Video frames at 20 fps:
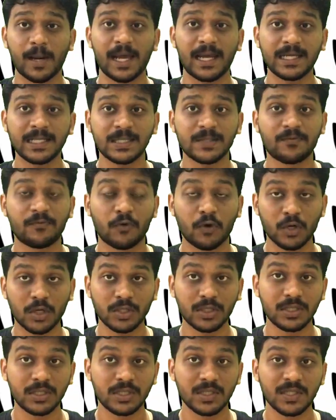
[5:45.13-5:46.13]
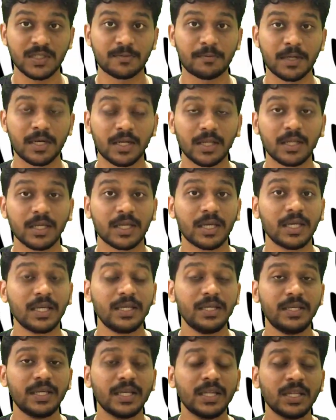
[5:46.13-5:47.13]
பிளான்ஸ் ஃபோட்டோசிந்தசிஸ் பண்ணுறதுக்கு
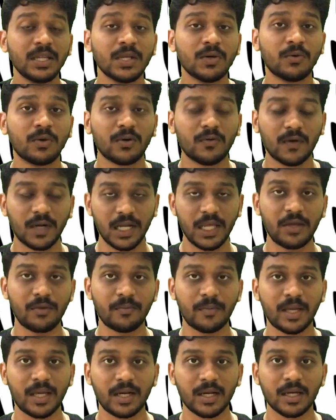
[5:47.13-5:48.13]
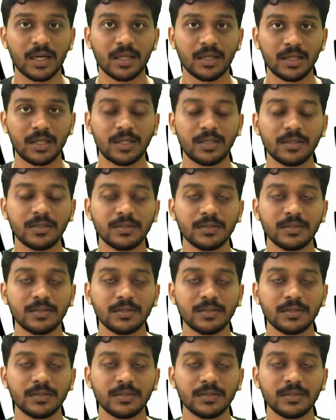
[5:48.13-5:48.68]
எந்த ஒரு வழியுமே இருக்காது